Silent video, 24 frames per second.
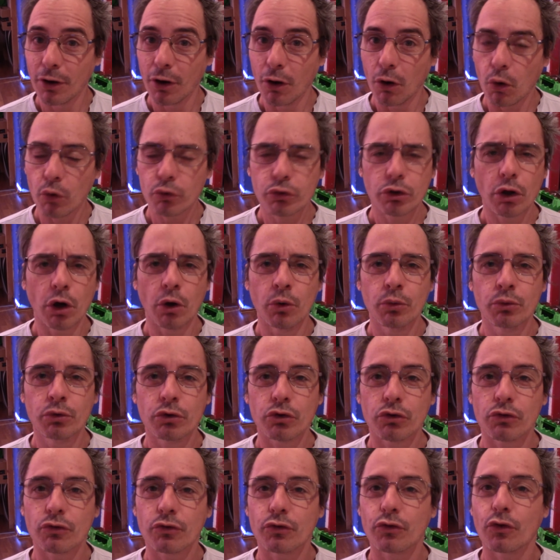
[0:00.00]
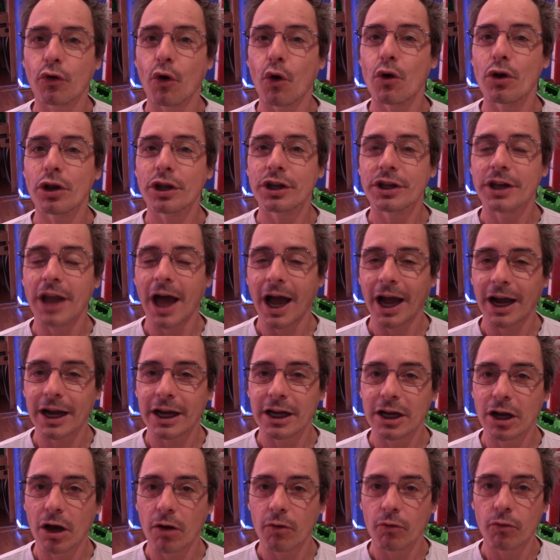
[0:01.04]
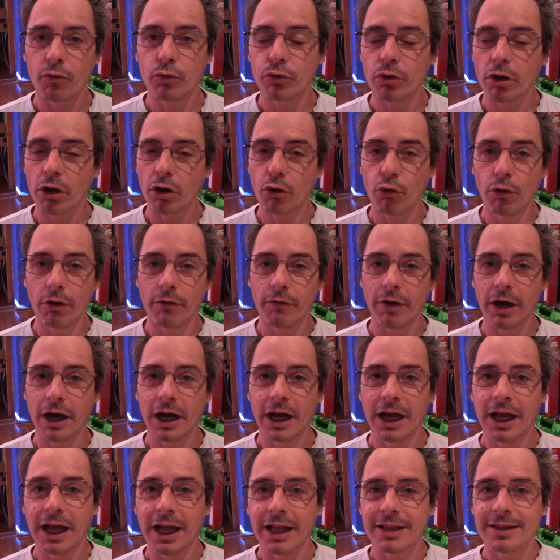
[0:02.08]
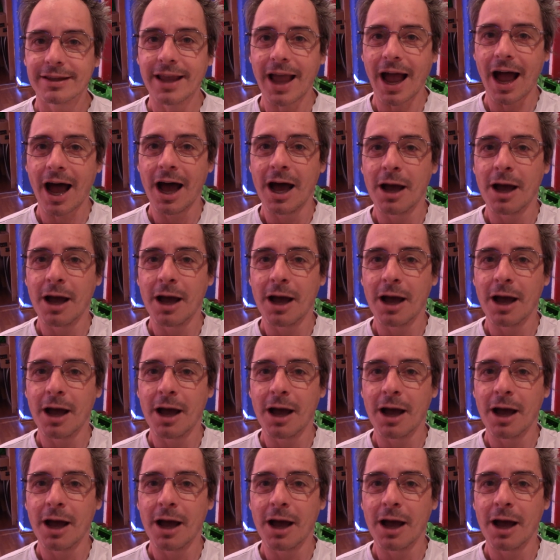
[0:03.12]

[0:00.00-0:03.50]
und der Hund ist fröhlich nachgelaufen und der Ruhr war Tja,